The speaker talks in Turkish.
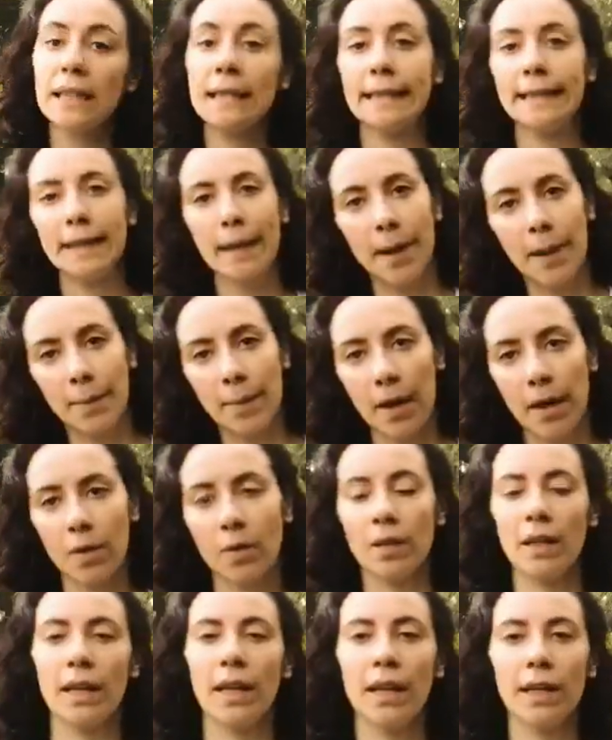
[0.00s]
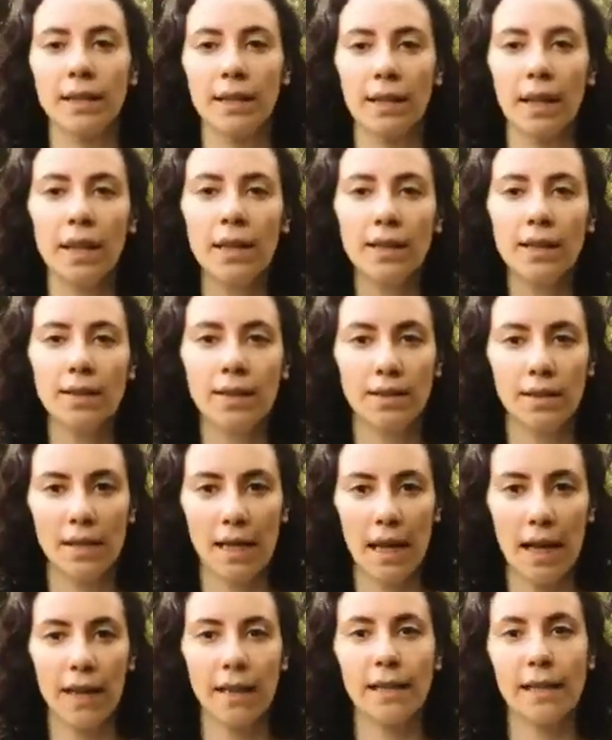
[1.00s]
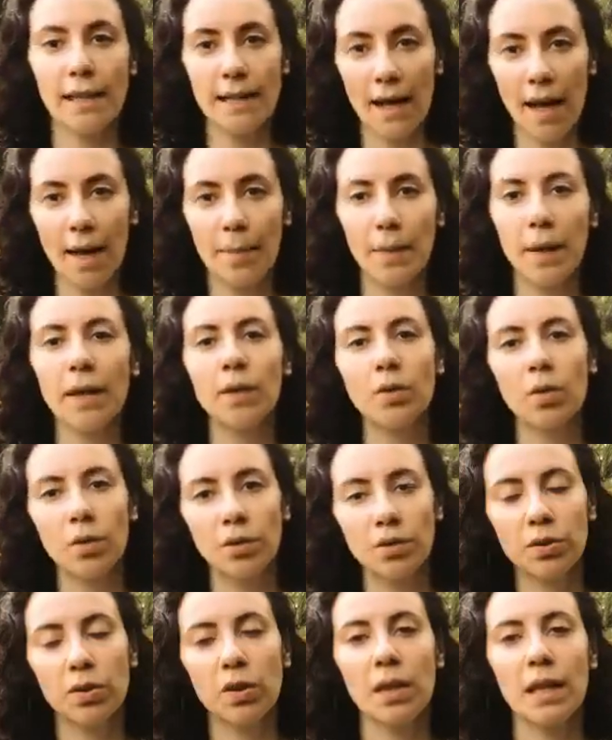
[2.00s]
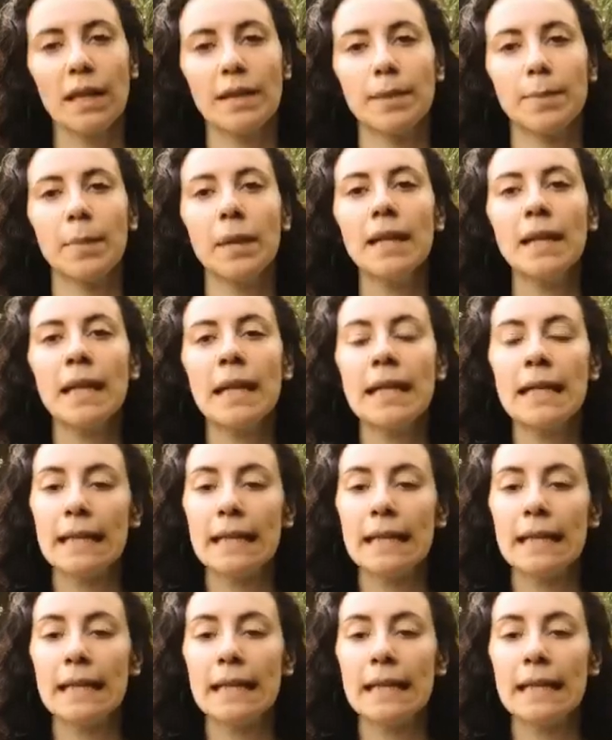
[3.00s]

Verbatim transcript: yama olarak da yani yama kontrol etmek,